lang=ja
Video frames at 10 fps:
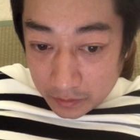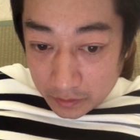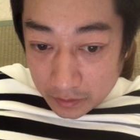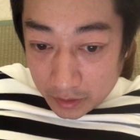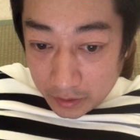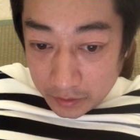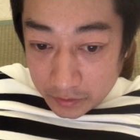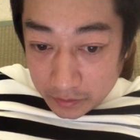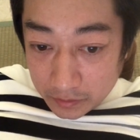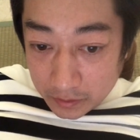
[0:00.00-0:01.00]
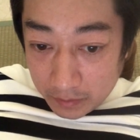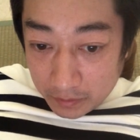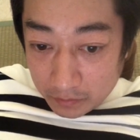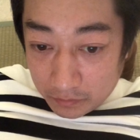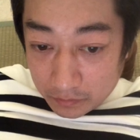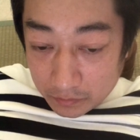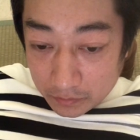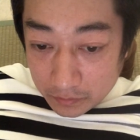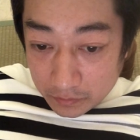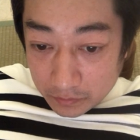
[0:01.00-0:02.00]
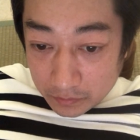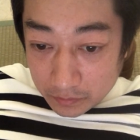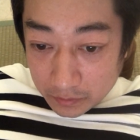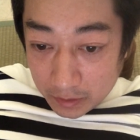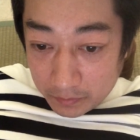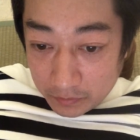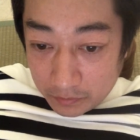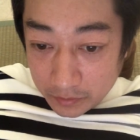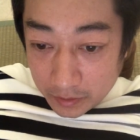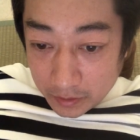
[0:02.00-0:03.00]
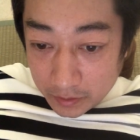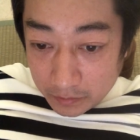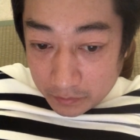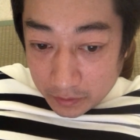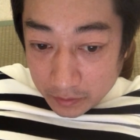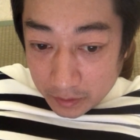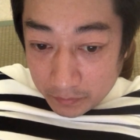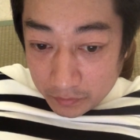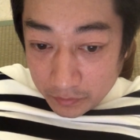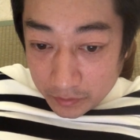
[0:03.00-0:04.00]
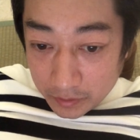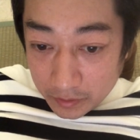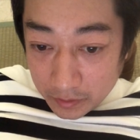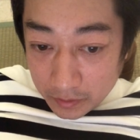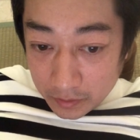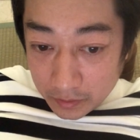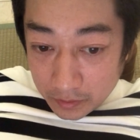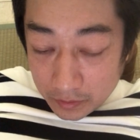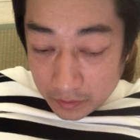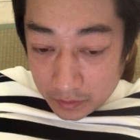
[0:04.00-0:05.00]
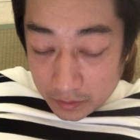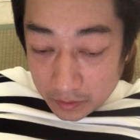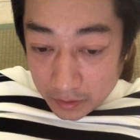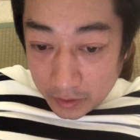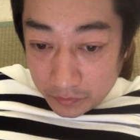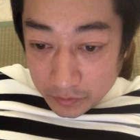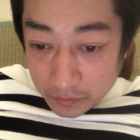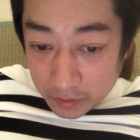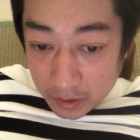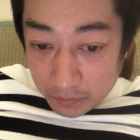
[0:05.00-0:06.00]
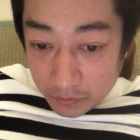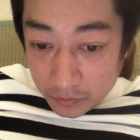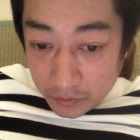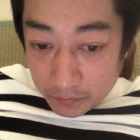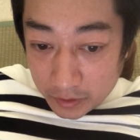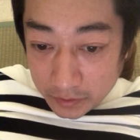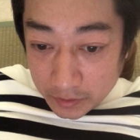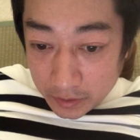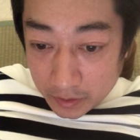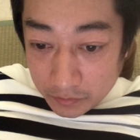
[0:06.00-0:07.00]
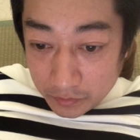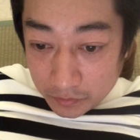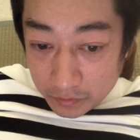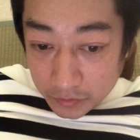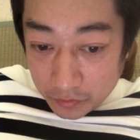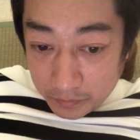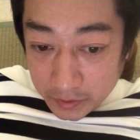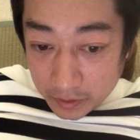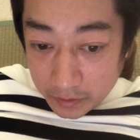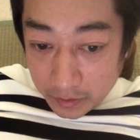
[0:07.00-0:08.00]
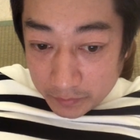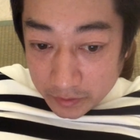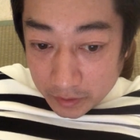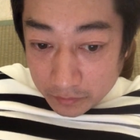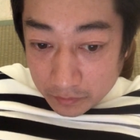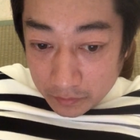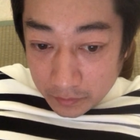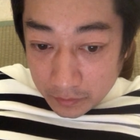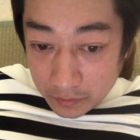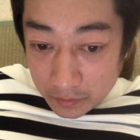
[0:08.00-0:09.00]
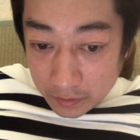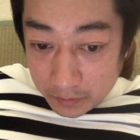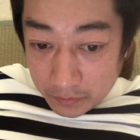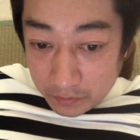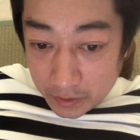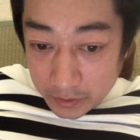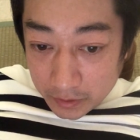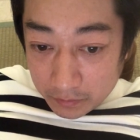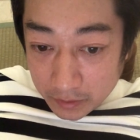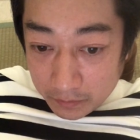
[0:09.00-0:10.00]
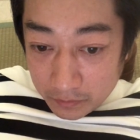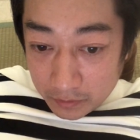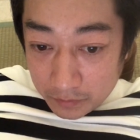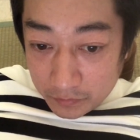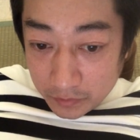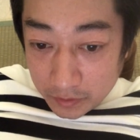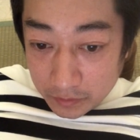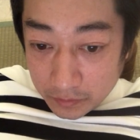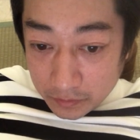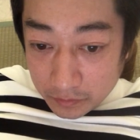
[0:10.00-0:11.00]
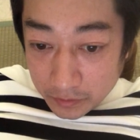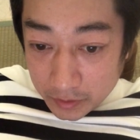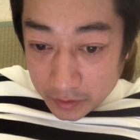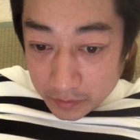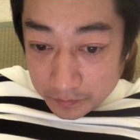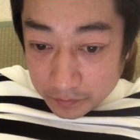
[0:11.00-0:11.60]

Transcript: ん、あ加熱タバコタバコ製品はタバコよりあアイコスはタバコよりも安全かということは証明されていませんとタバコ会社はタバコが燃える時